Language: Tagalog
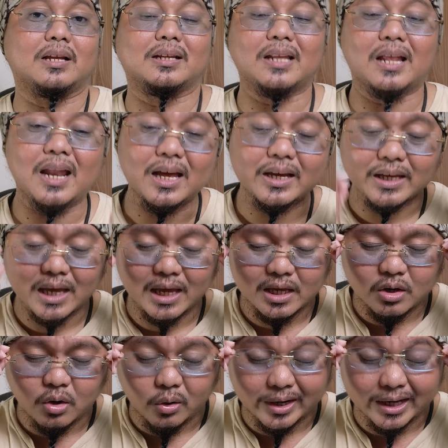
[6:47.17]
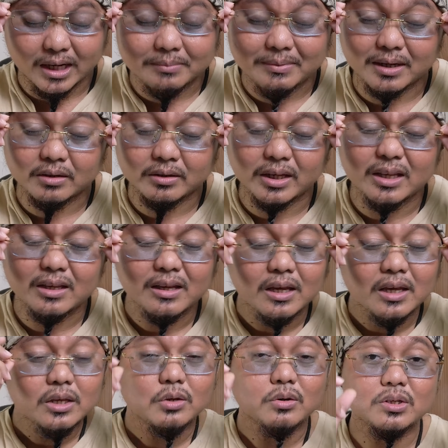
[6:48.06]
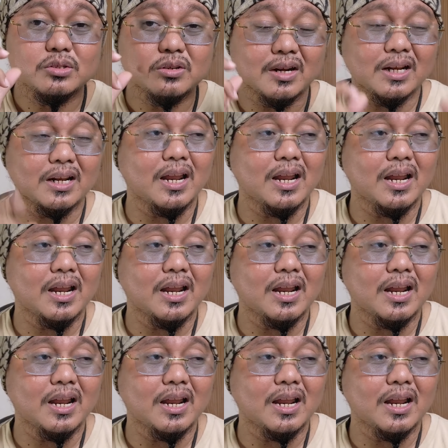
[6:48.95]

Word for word: ng lalaki ay okay naman okay yung tsura